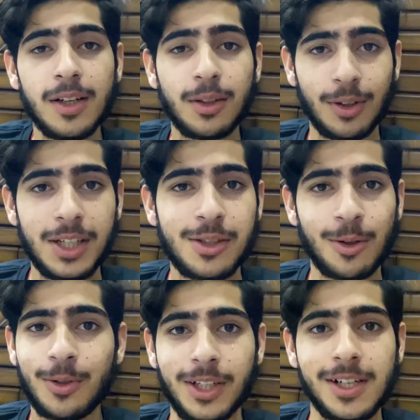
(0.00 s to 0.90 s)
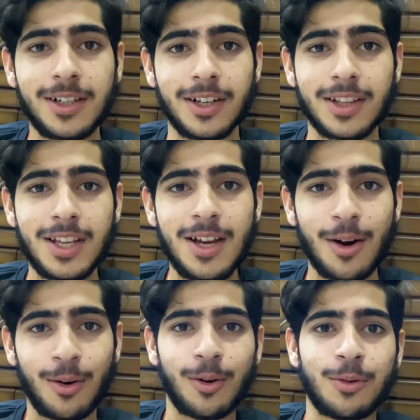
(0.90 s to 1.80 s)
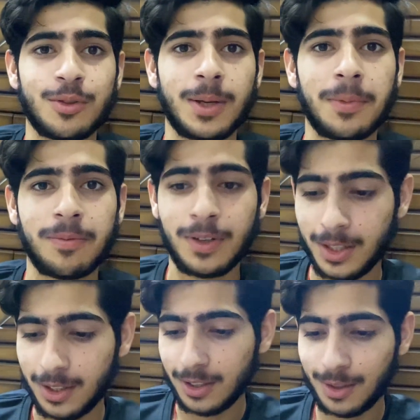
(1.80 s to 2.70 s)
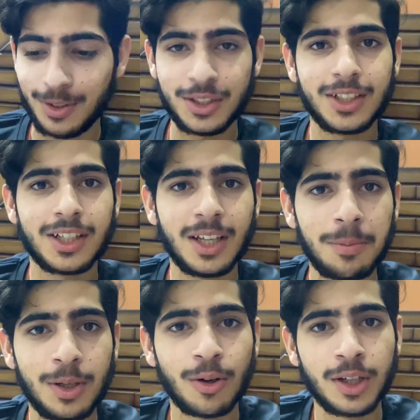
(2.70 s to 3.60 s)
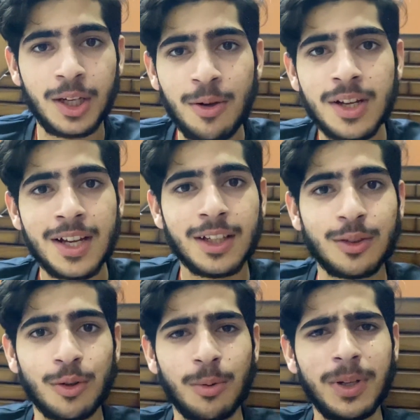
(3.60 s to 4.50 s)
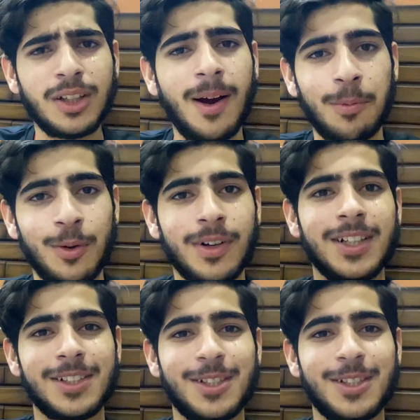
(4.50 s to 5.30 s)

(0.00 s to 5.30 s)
तो भाई चलो डिनर करते हैं और उसके बाद फिर रिवीजन करते हैं अपनी कंटिन्यू तो मिलता हूँ आपको कल